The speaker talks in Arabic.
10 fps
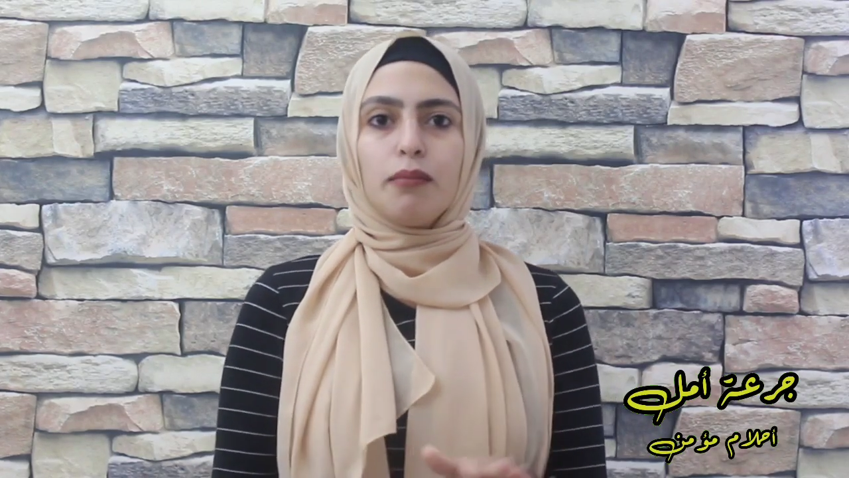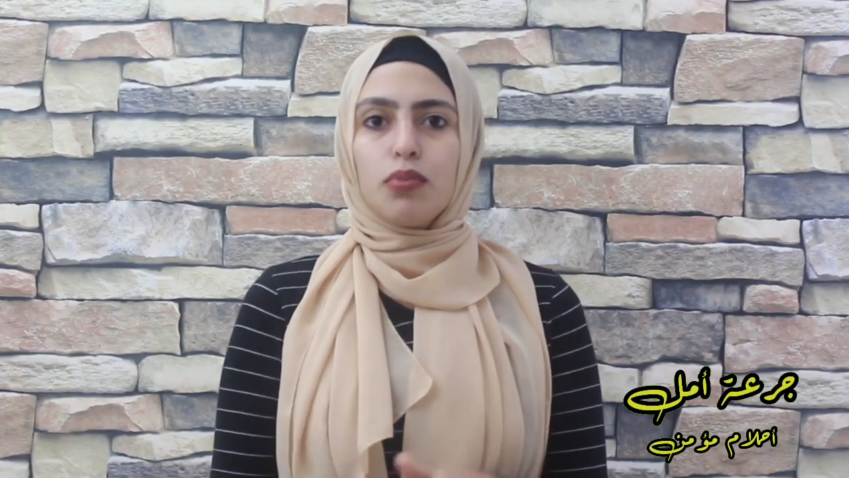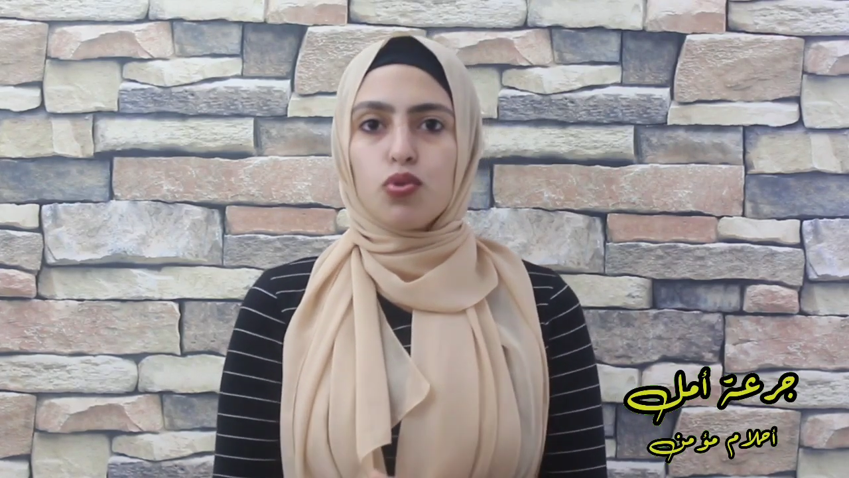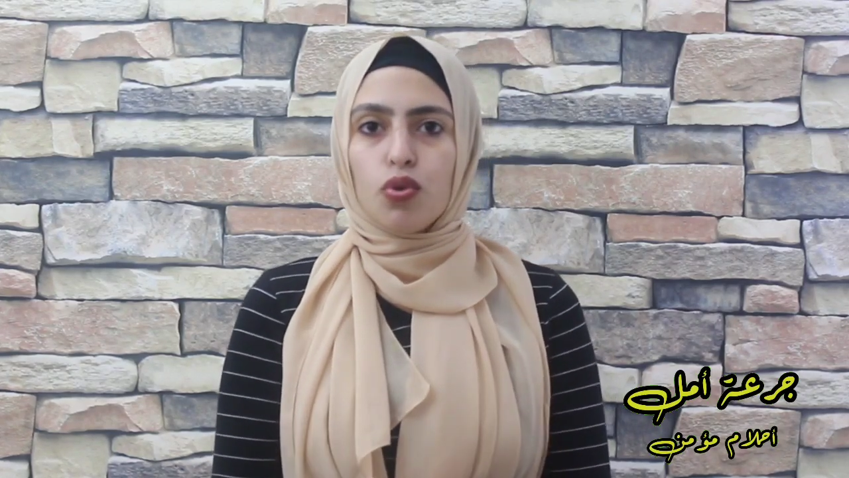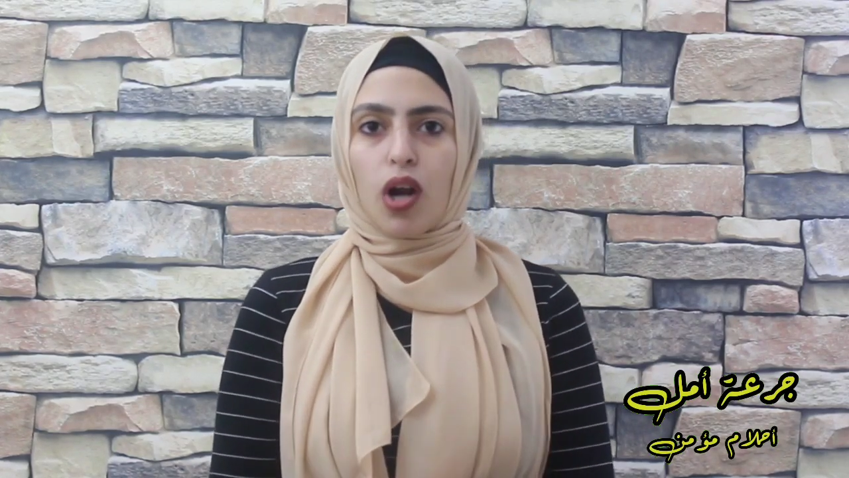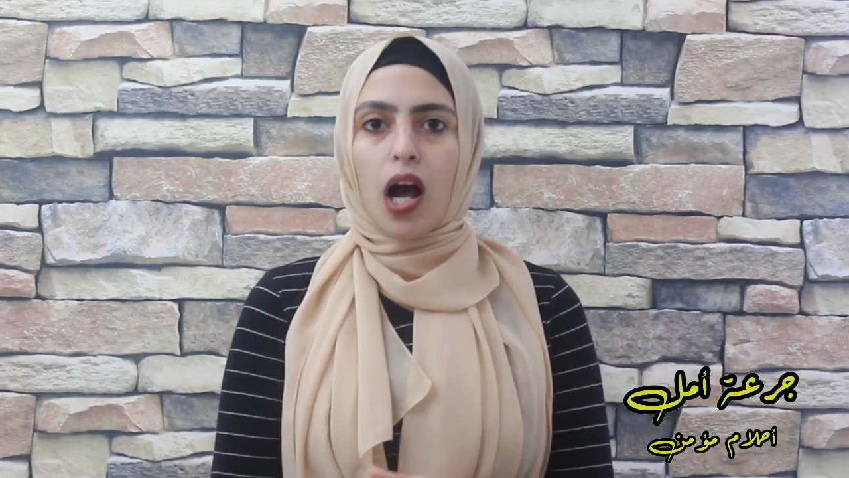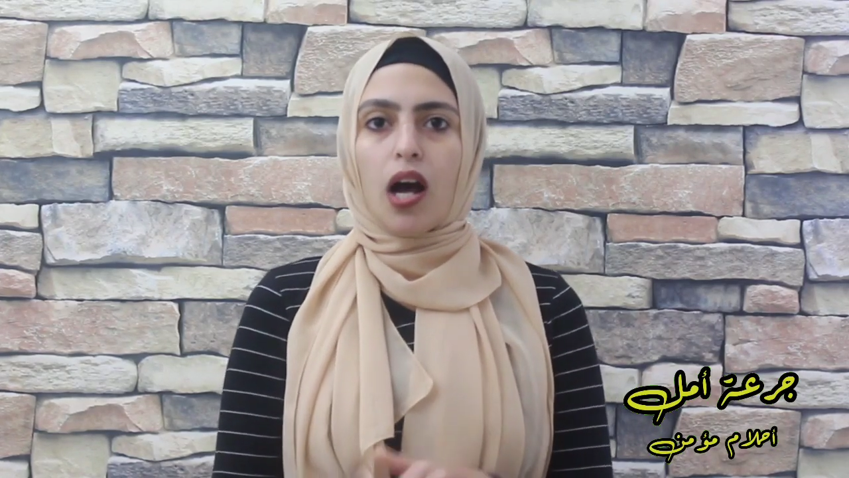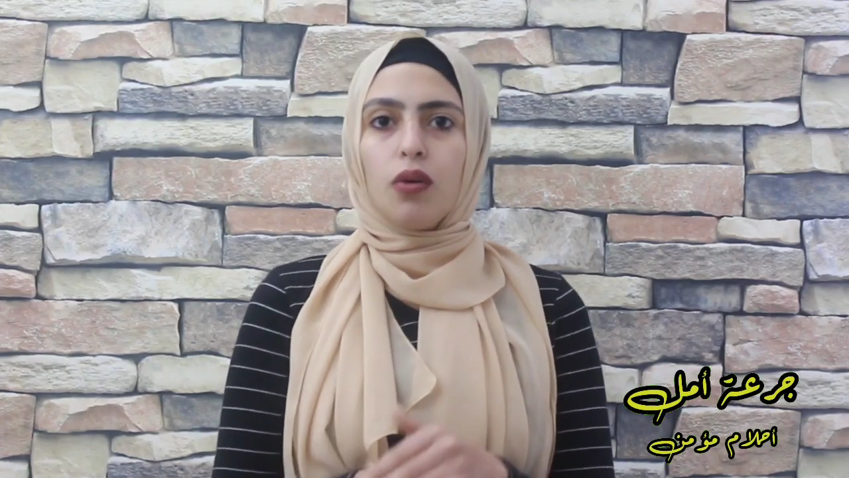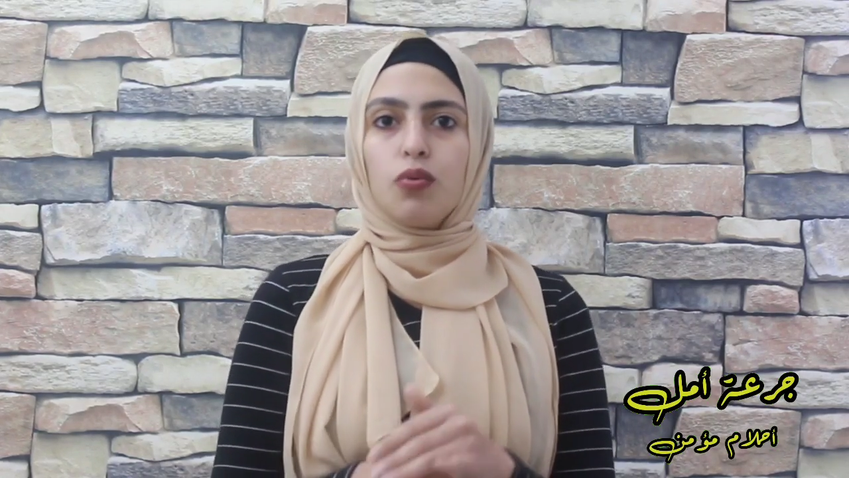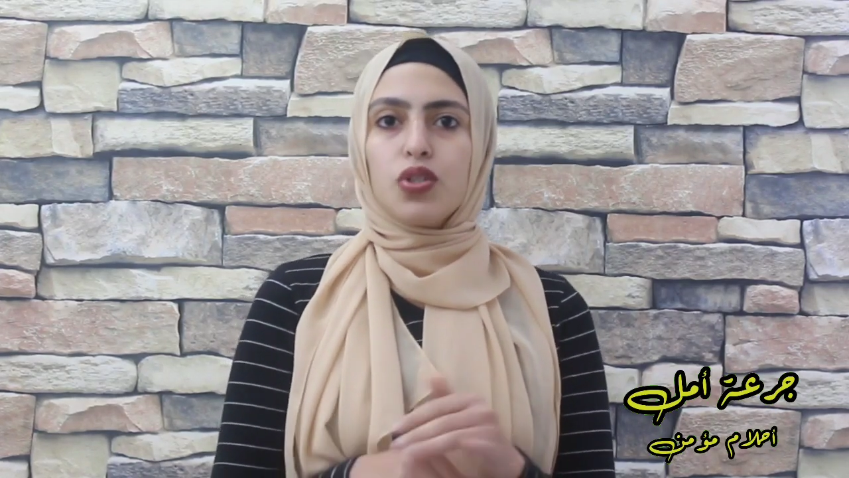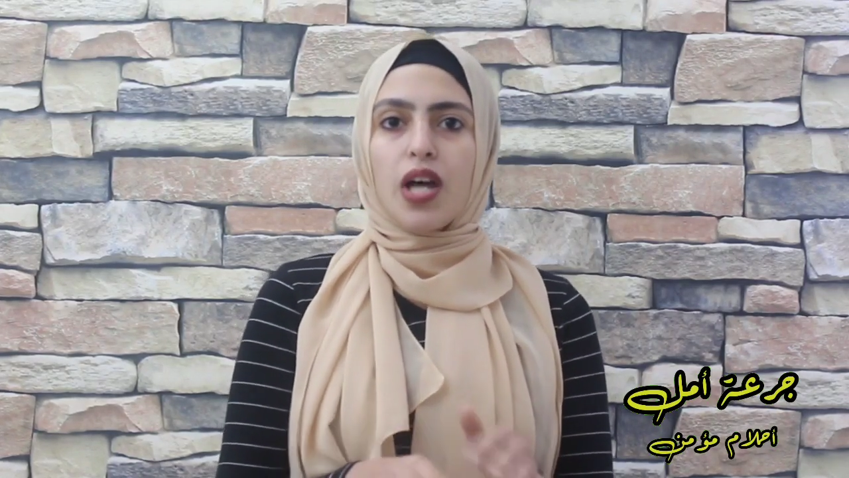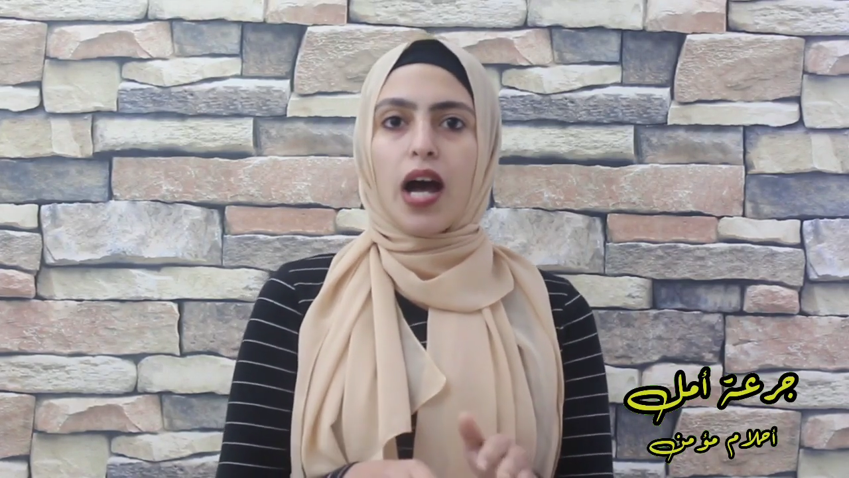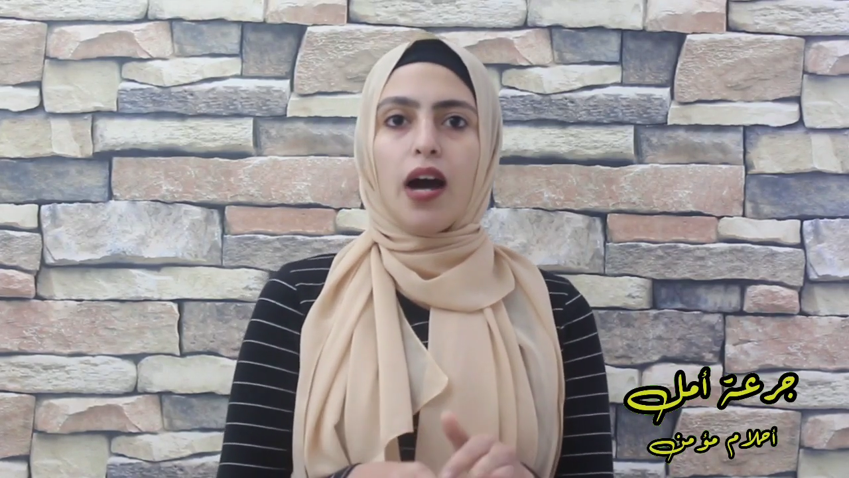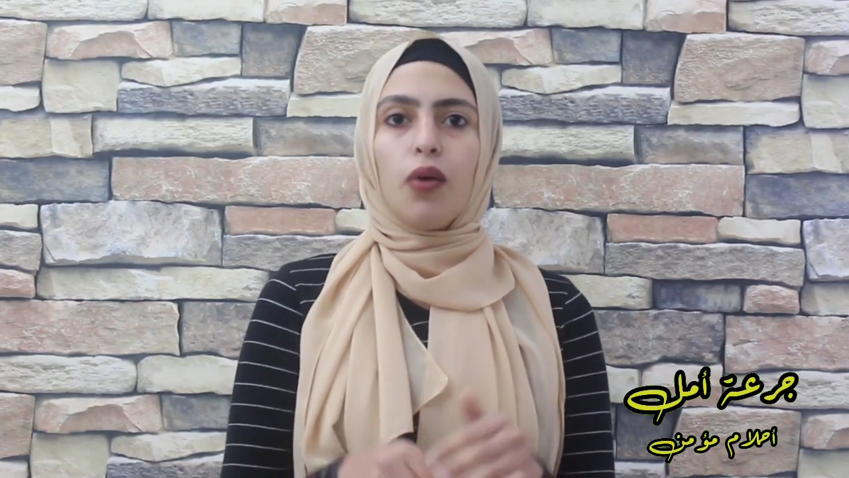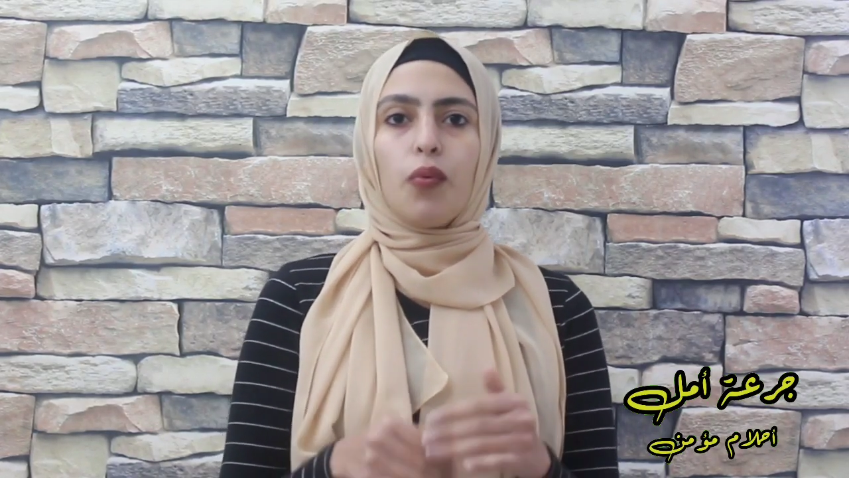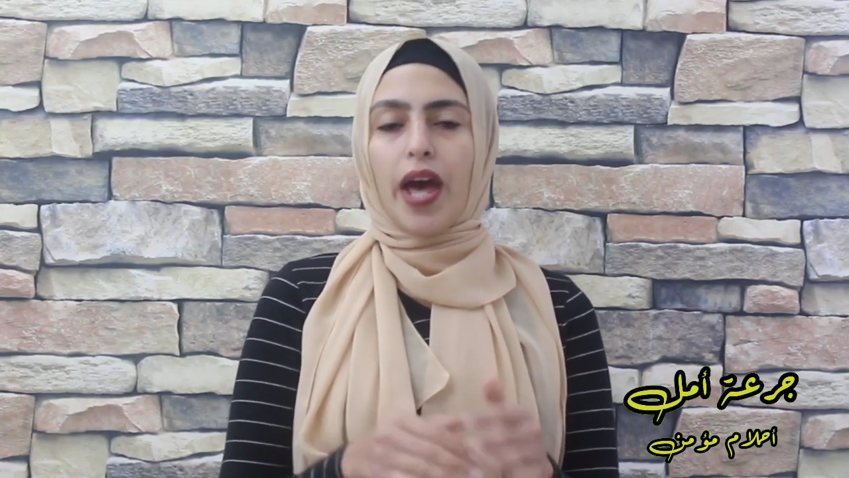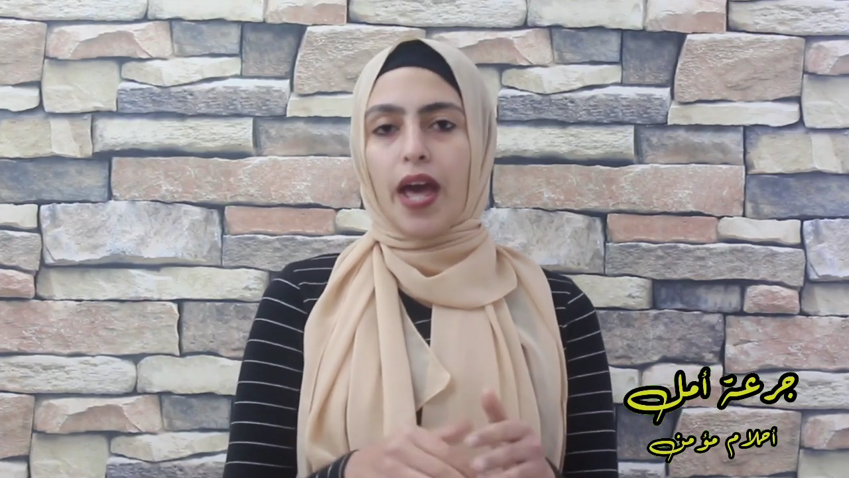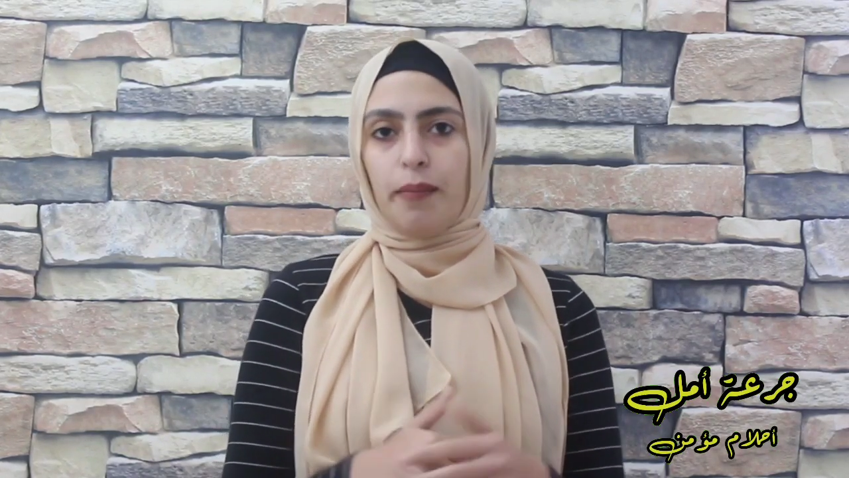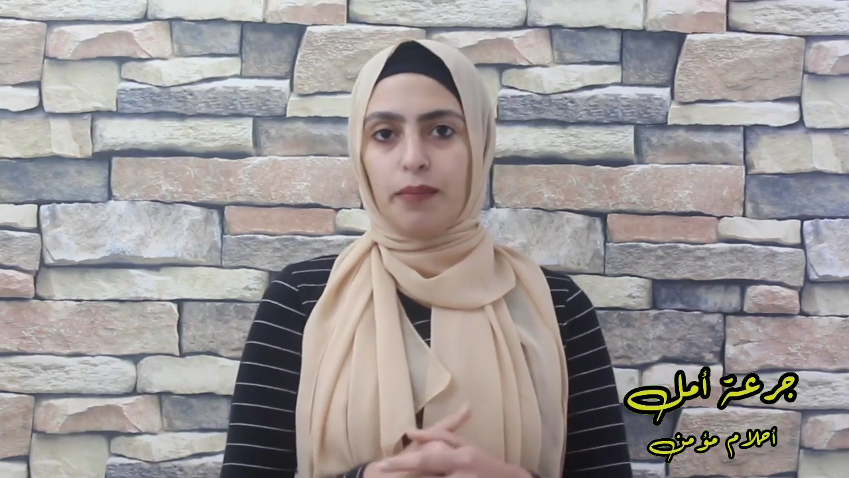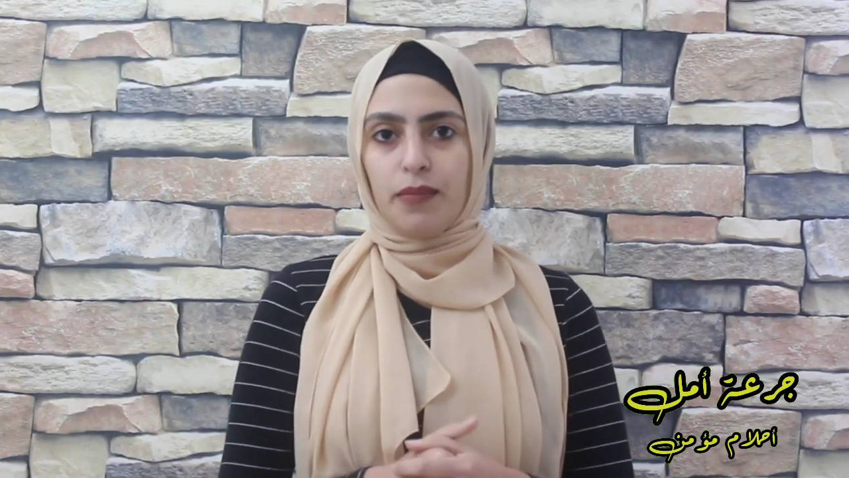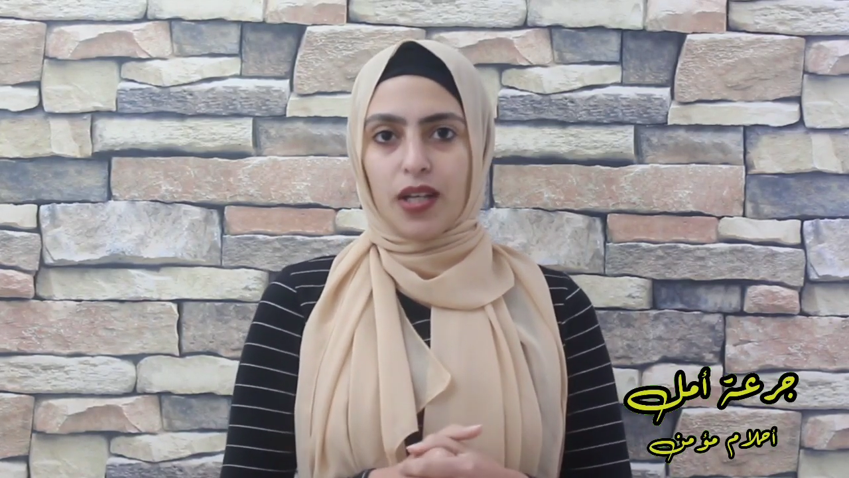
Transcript: بسرعة وزهق وقام